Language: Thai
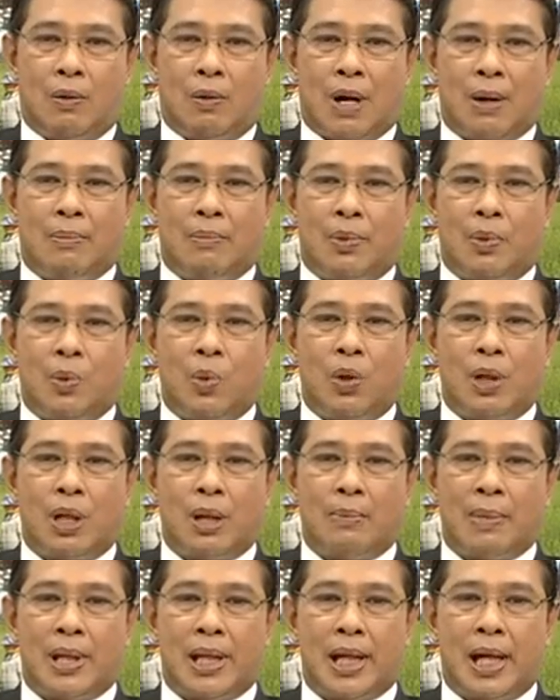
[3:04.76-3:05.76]
ความสูง
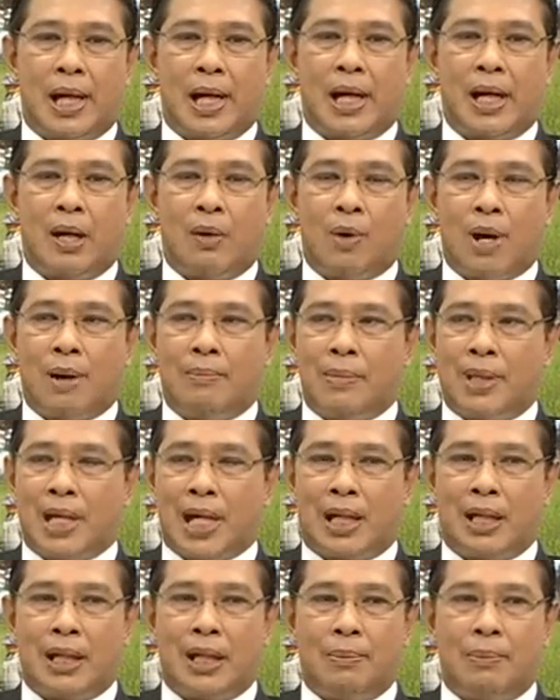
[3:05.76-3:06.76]
จะเป็นยังไงความ
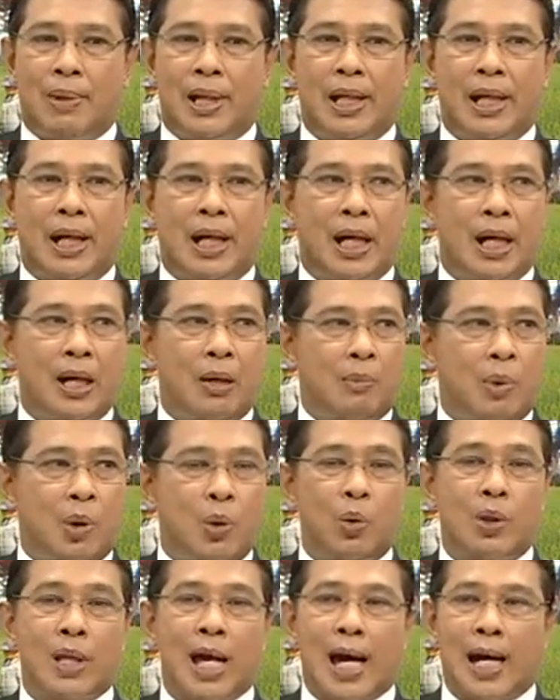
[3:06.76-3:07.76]
ชันจะเป็นยังไงผิ
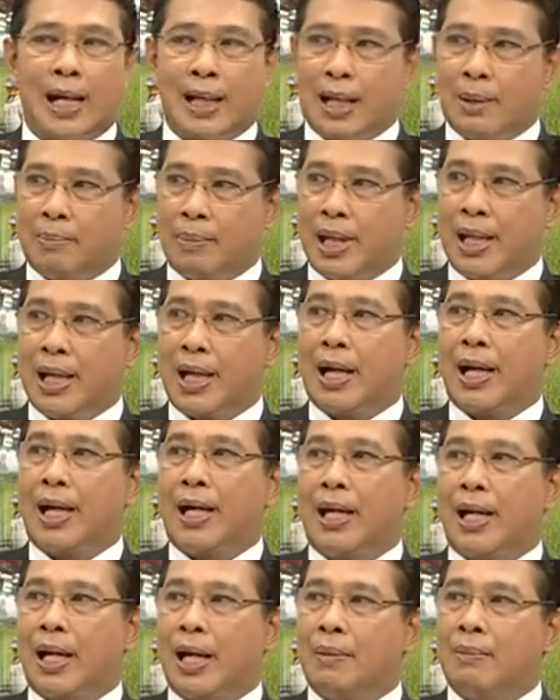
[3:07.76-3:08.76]
วทางจะเป็นยังไง
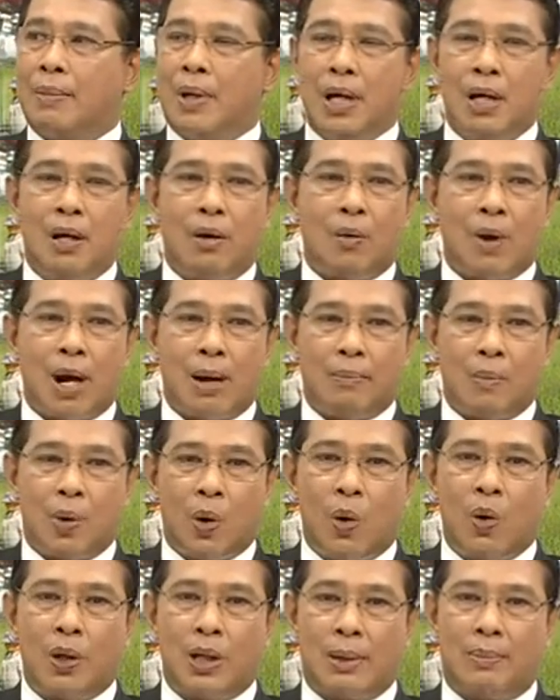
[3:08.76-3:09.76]
นะครับความ
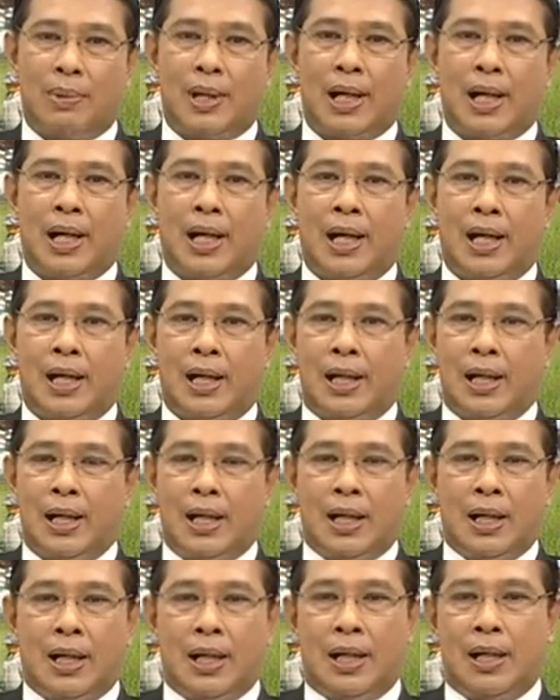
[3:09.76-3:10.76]
โค้งจะเป็นยังไง
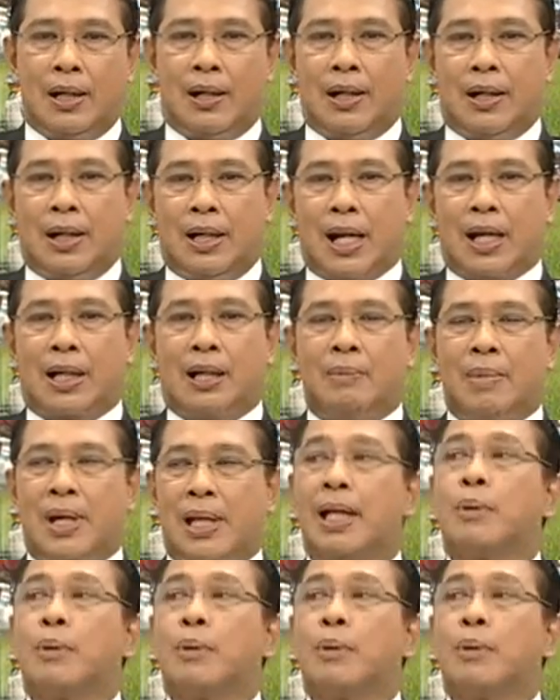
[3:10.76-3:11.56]
แล้วก็รัศมี